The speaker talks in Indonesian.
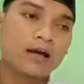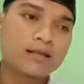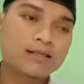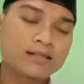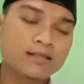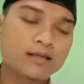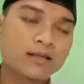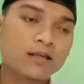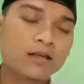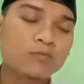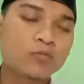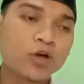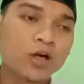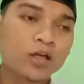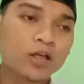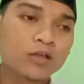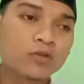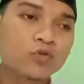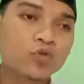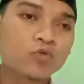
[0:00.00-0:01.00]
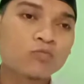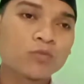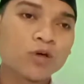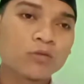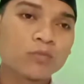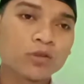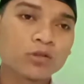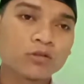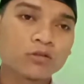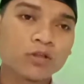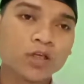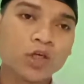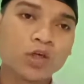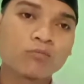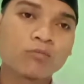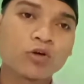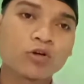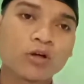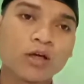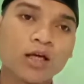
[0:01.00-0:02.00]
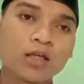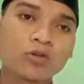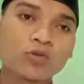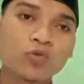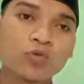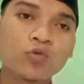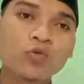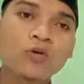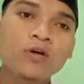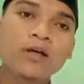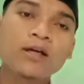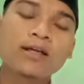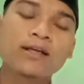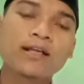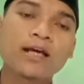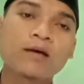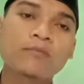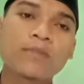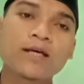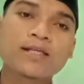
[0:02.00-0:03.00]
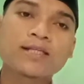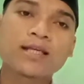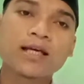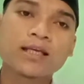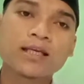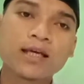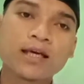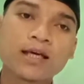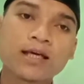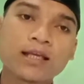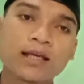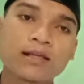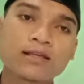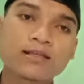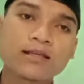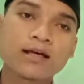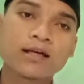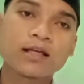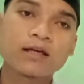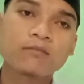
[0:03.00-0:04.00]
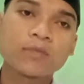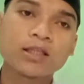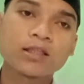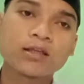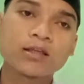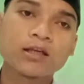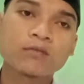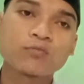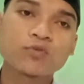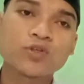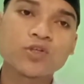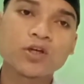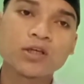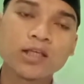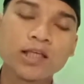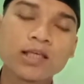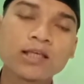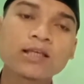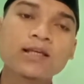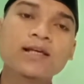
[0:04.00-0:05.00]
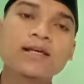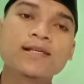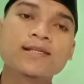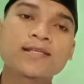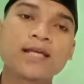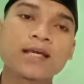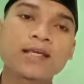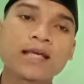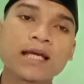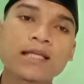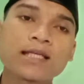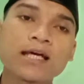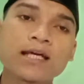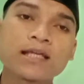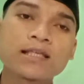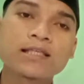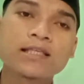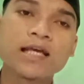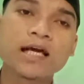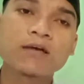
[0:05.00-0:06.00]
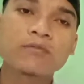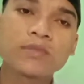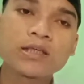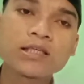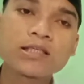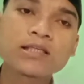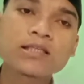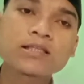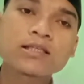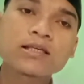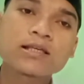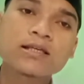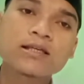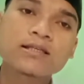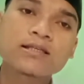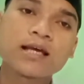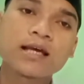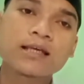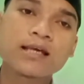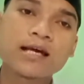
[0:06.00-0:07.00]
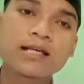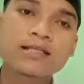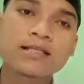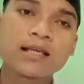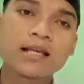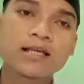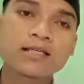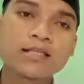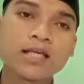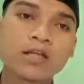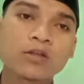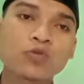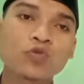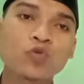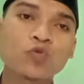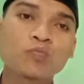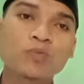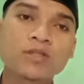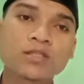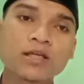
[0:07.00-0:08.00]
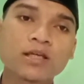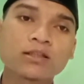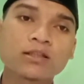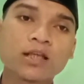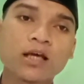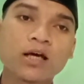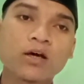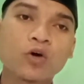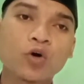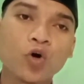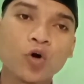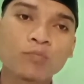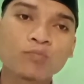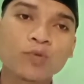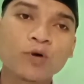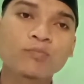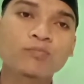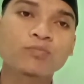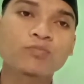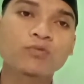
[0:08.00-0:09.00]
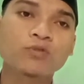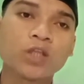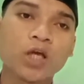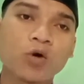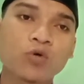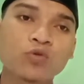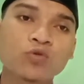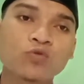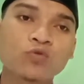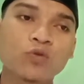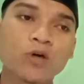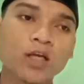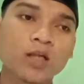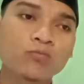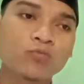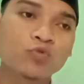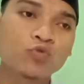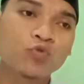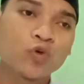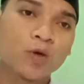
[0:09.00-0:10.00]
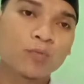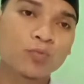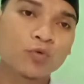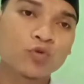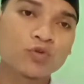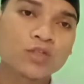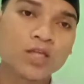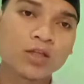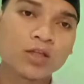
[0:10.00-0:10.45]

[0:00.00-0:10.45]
Assalamualaikum warahmatullahi wabarakatuh. Nama saya Reksa Rahmatillah Musadik. Saya dari Ciamis. Saya salah satu peserta OPOP tahun 2021